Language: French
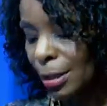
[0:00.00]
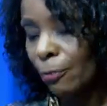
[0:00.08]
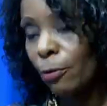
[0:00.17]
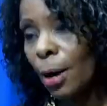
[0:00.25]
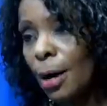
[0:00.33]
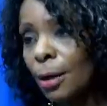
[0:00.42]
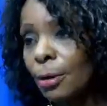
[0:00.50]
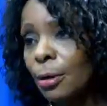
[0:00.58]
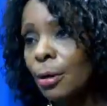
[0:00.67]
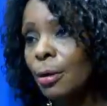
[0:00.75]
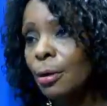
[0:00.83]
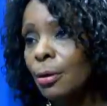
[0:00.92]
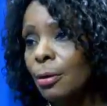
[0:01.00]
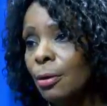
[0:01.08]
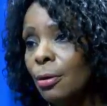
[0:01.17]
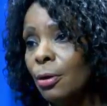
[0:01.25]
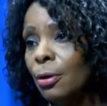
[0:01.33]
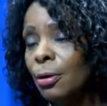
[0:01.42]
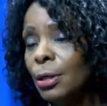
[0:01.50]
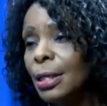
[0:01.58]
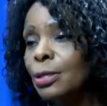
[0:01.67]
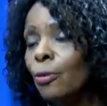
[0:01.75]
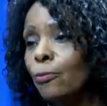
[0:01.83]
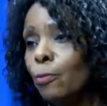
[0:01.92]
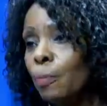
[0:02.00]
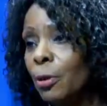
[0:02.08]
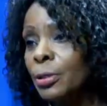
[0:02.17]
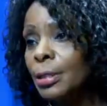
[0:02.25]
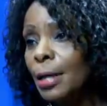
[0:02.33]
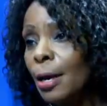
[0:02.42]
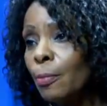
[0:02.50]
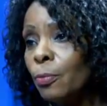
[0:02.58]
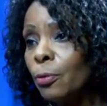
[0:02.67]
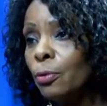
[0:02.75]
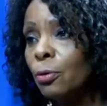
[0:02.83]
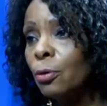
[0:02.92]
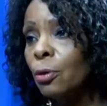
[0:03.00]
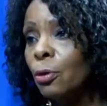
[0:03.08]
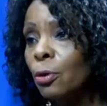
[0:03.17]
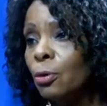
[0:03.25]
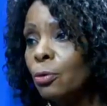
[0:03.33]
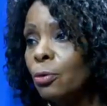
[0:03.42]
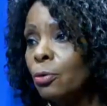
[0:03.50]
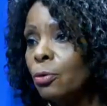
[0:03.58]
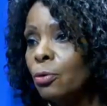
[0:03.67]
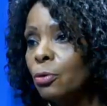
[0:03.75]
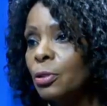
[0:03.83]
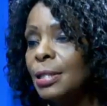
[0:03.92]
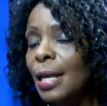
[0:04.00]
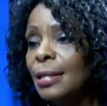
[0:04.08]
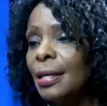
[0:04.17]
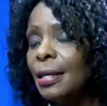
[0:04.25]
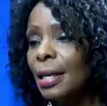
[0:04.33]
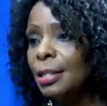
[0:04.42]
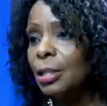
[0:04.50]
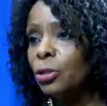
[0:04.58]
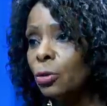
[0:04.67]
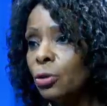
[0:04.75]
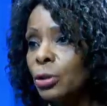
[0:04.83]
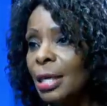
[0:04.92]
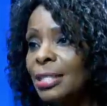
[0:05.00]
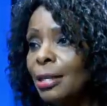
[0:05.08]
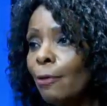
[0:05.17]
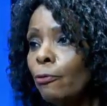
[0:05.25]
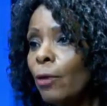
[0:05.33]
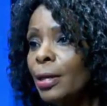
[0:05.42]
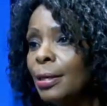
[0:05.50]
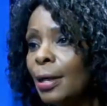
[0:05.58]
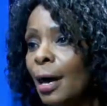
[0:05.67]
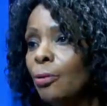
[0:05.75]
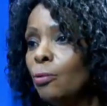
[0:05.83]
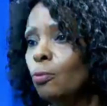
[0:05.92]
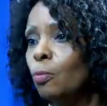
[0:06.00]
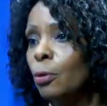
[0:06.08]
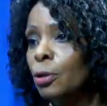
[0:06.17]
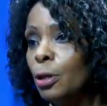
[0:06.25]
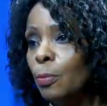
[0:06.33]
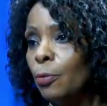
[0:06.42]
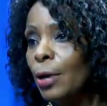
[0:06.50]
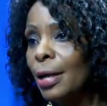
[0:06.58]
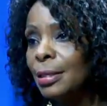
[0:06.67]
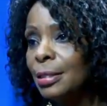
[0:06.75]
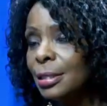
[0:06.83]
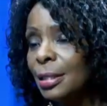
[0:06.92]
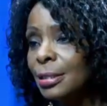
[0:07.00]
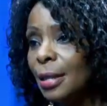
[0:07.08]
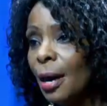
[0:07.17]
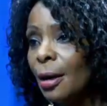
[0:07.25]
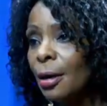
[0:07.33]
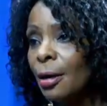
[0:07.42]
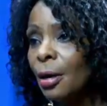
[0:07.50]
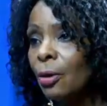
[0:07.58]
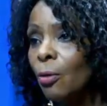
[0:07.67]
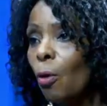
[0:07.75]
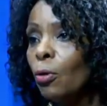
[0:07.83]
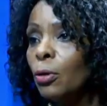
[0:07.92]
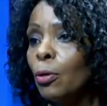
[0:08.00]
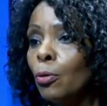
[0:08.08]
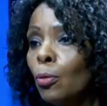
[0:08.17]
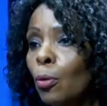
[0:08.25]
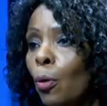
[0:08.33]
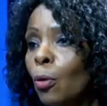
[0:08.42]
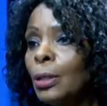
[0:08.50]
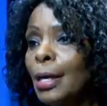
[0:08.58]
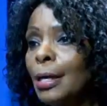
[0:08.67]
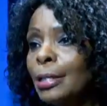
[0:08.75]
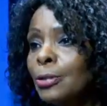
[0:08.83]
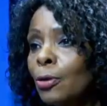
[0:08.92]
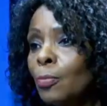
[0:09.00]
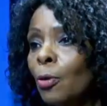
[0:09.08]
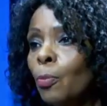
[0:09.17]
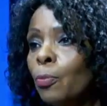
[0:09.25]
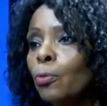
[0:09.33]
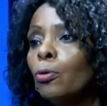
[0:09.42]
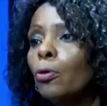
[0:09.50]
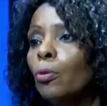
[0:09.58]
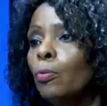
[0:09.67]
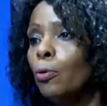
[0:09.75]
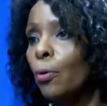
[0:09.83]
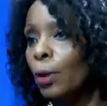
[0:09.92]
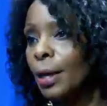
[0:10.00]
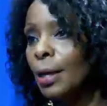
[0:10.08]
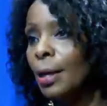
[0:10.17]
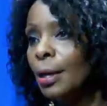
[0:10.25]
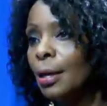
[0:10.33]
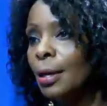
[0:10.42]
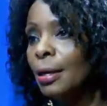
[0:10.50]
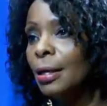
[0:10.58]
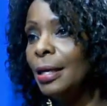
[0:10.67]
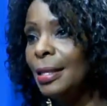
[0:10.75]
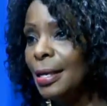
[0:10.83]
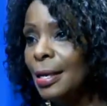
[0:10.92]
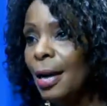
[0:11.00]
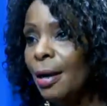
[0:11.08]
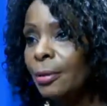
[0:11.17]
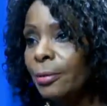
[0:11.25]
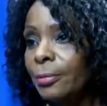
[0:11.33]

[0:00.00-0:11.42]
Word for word: savoir euh, qu'est-ce que vous pensez un peu de, de, de, cet état choses. À chaque fois qu'il y a une petite pluie à Kinshasa, on, est là seulement pour pleurer les dégâts.